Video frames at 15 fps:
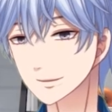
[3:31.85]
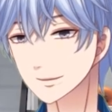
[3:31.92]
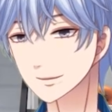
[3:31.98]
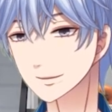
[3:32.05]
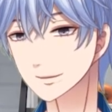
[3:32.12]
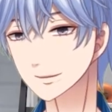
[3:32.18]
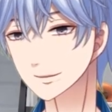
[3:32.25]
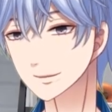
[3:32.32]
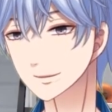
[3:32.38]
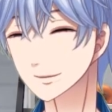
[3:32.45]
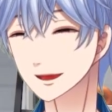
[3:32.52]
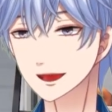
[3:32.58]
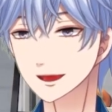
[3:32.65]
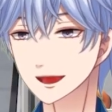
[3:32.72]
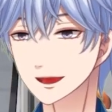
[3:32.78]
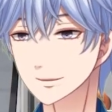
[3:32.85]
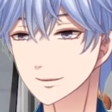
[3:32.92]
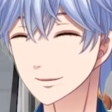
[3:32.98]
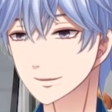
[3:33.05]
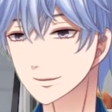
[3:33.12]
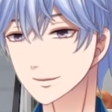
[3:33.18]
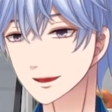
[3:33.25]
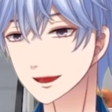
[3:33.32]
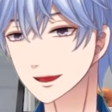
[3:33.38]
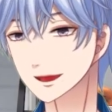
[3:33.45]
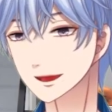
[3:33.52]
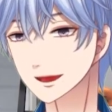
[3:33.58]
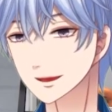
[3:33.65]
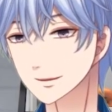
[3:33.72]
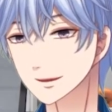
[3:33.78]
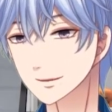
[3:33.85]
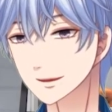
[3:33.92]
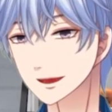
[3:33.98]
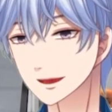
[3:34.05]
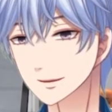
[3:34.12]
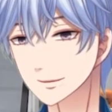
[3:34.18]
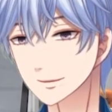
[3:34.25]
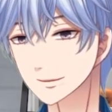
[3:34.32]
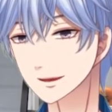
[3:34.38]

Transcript: 揃ってるじゃないですか。すごすぎる。